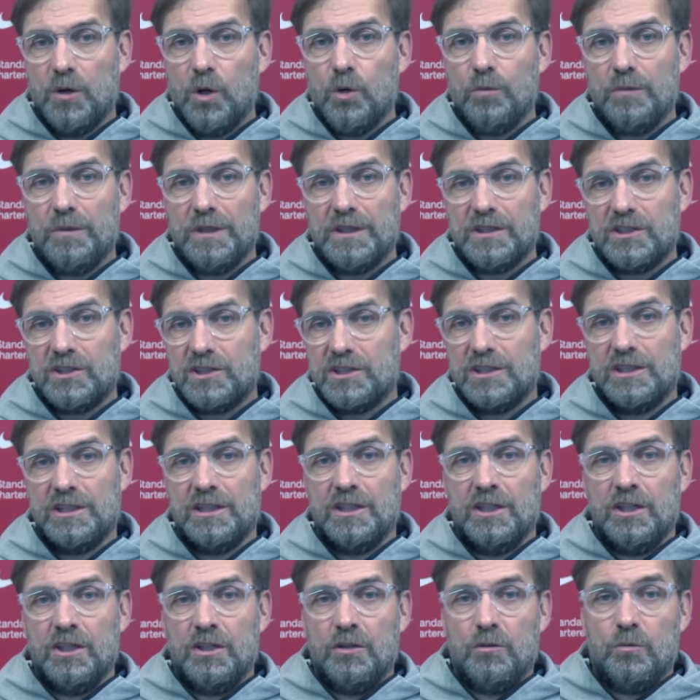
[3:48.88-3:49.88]
И в те
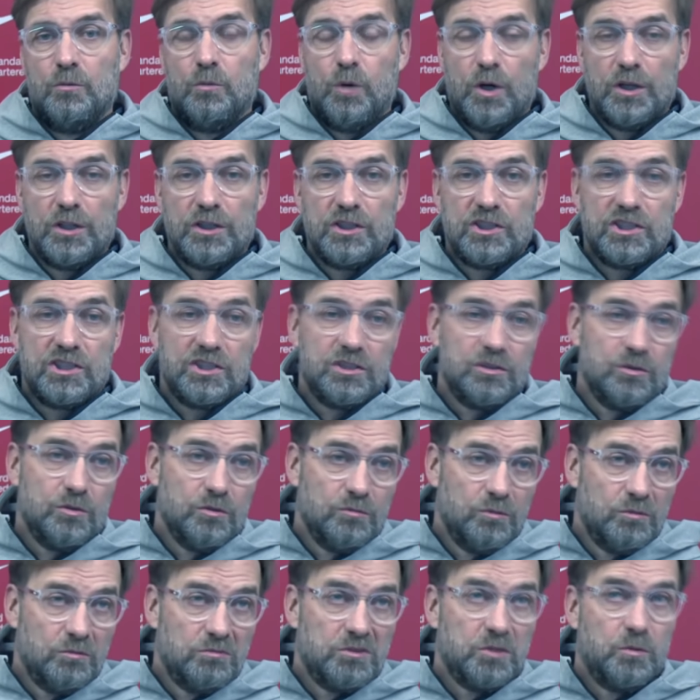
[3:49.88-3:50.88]
моменты, когда мы
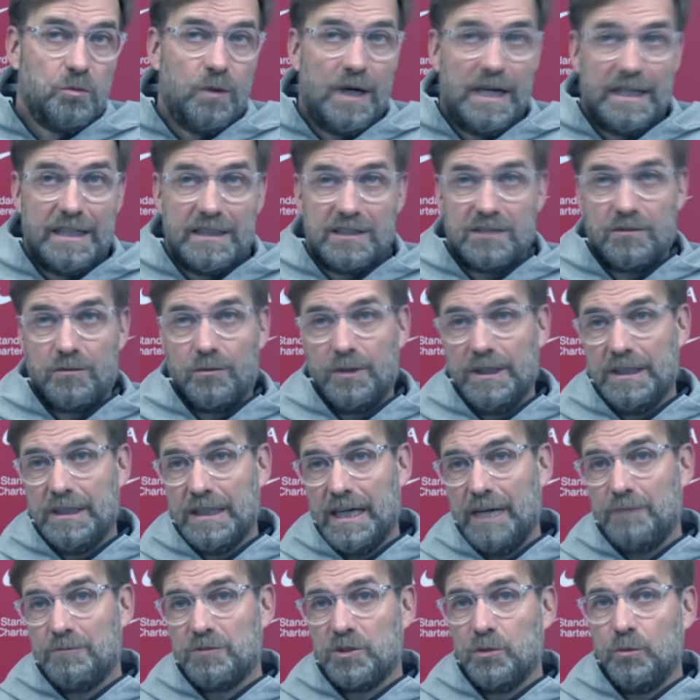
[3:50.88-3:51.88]
играем, а это
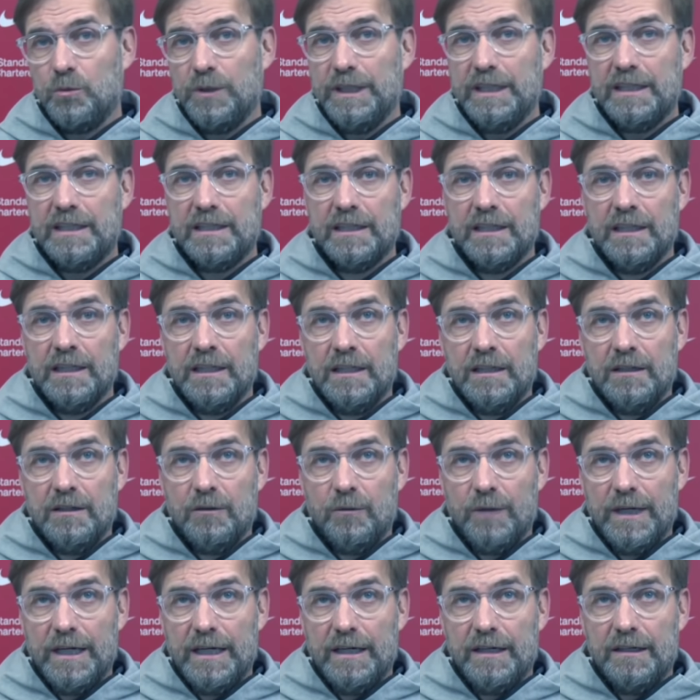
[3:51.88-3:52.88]
2-3 раза в
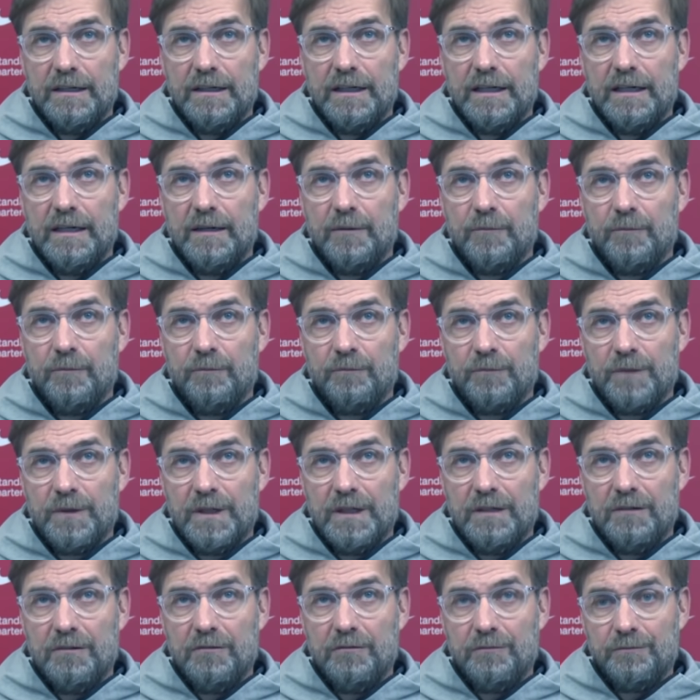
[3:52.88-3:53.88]
неделю,
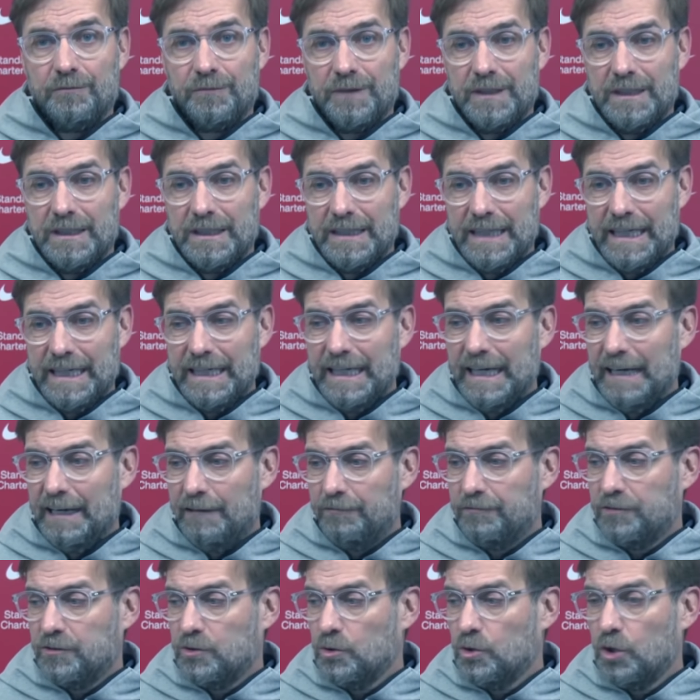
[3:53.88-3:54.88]
я считаю, что игроки
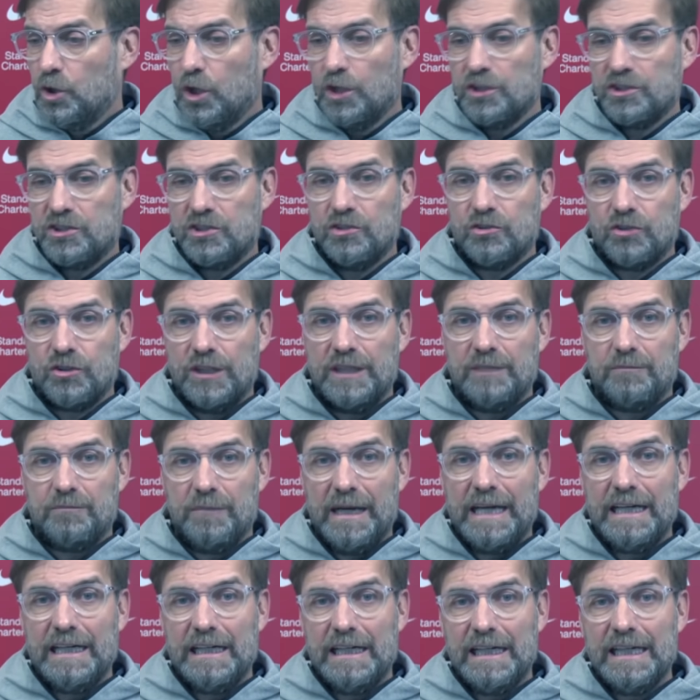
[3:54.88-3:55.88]
должны думать
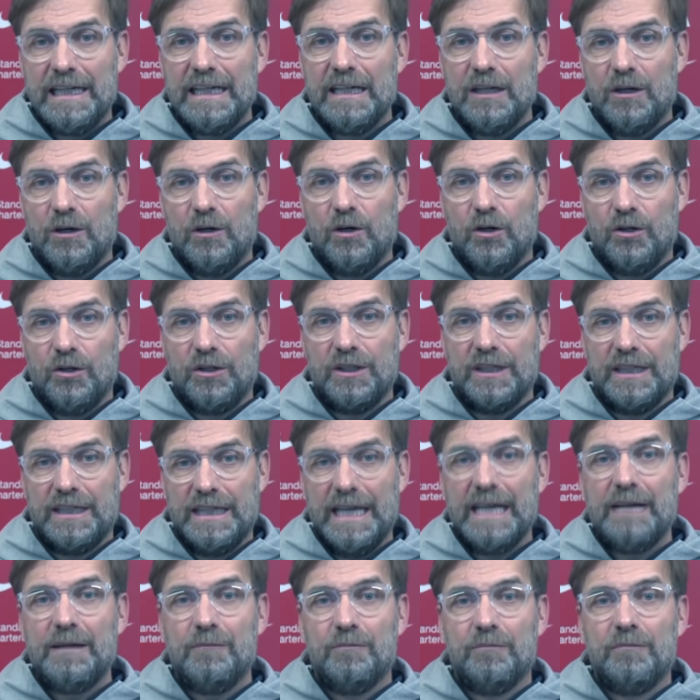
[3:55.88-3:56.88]
в основном об
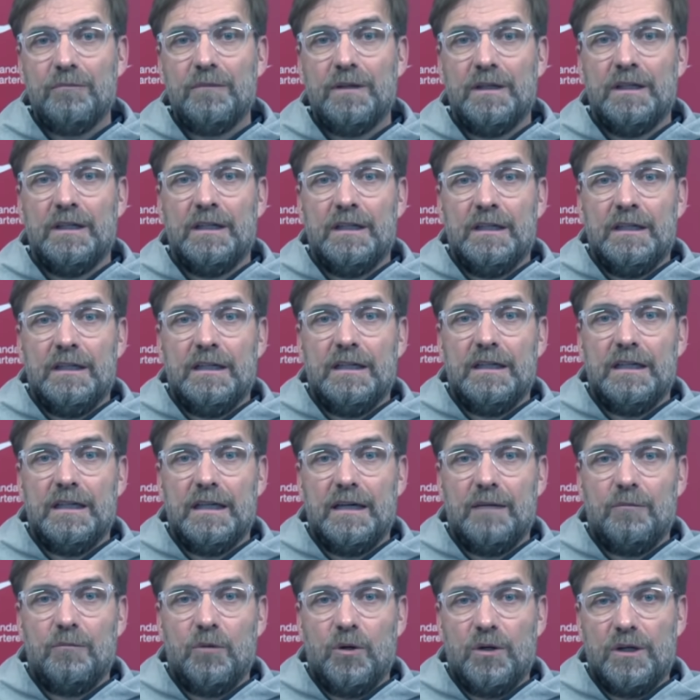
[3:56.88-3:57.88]
игре, а
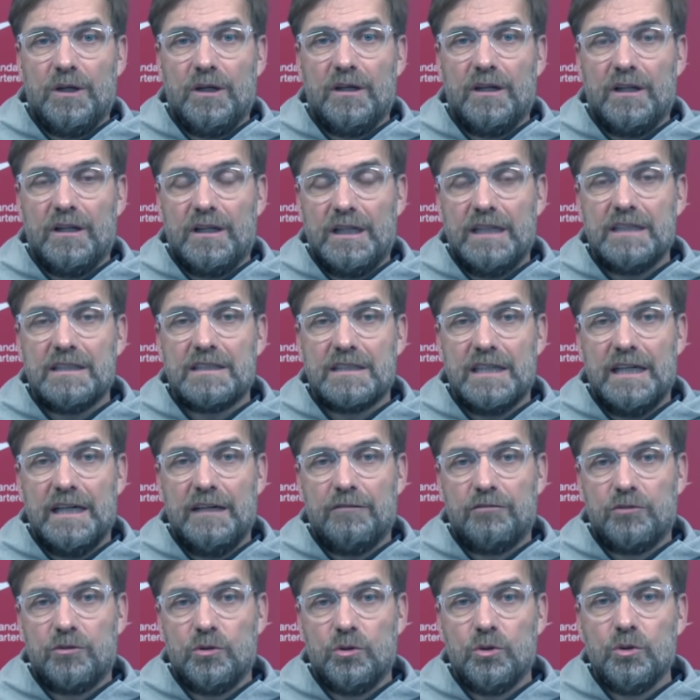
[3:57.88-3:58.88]
не о том, что они
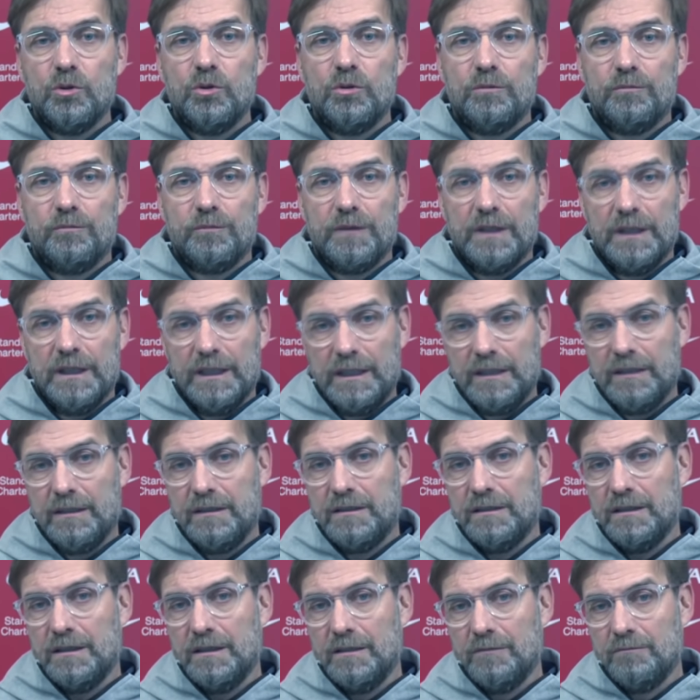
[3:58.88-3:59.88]
должны делать помимо
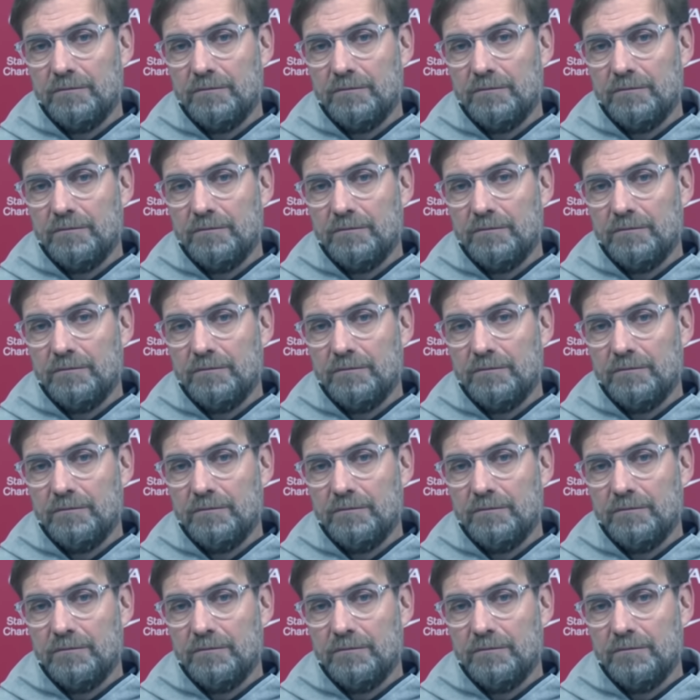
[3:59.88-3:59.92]
своей